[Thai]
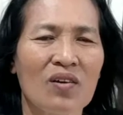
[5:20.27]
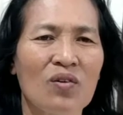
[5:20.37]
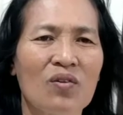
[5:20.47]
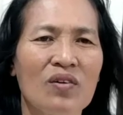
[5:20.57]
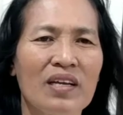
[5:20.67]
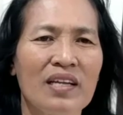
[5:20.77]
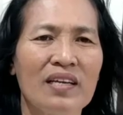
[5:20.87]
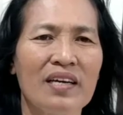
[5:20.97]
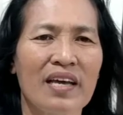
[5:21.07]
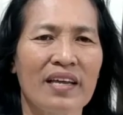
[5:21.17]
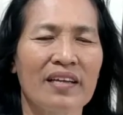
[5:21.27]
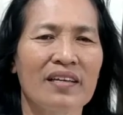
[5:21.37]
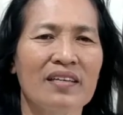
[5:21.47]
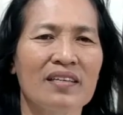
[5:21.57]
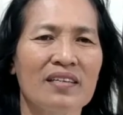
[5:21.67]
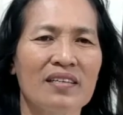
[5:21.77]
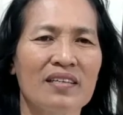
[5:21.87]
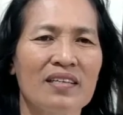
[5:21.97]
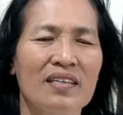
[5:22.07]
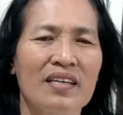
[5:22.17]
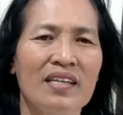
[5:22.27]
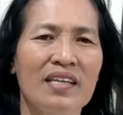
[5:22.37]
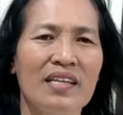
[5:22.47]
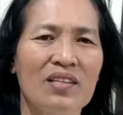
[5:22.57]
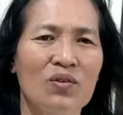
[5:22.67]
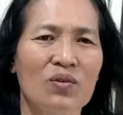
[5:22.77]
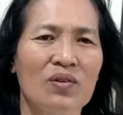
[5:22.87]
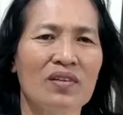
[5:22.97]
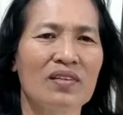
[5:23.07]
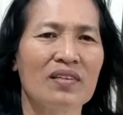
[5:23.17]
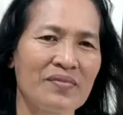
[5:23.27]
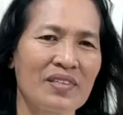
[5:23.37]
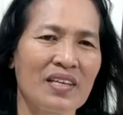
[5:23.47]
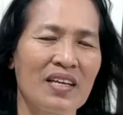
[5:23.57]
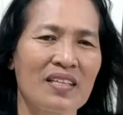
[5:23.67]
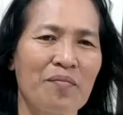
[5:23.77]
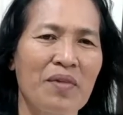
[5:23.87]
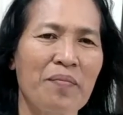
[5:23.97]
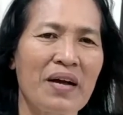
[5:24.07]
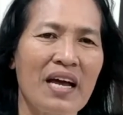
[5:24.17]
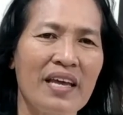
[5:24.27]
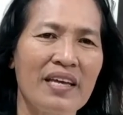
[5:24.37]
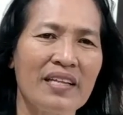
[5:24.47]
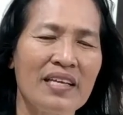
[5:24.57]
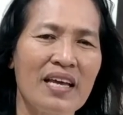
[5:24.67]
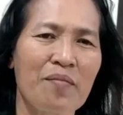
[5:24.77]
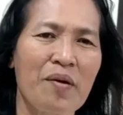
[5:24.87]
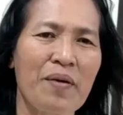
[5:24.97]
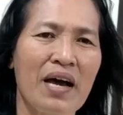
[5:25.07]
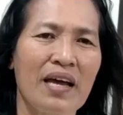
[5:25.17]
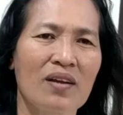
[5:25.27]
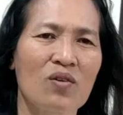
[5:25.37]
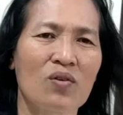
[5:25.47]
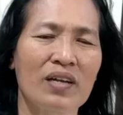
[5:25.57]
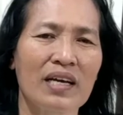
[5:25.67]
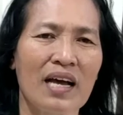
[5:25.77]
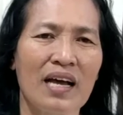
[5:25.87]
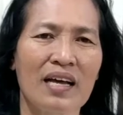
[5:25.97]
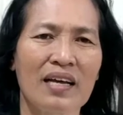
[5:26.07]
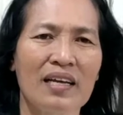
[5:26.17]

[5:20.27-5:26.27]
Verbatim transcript: ลงเรื่อยๆ ให้ดีที่สุดสำหรับใครที่ยังไม่ผ่านกฎนะคะ